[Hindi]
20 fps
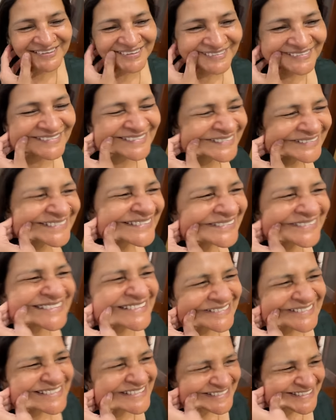मम्मी
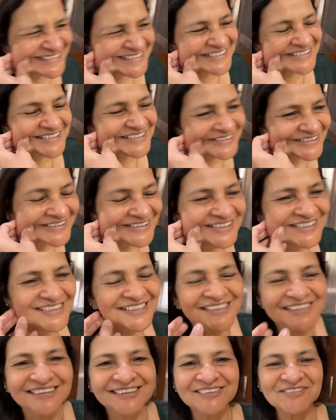गाड़ी आ रही है
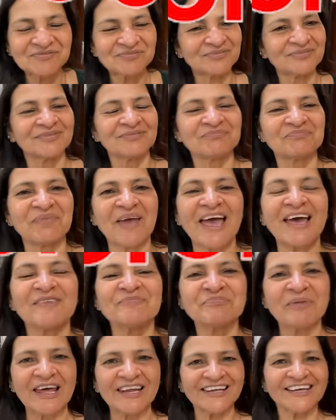
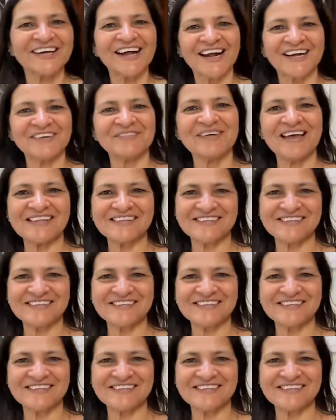पहले गाड़ी मैं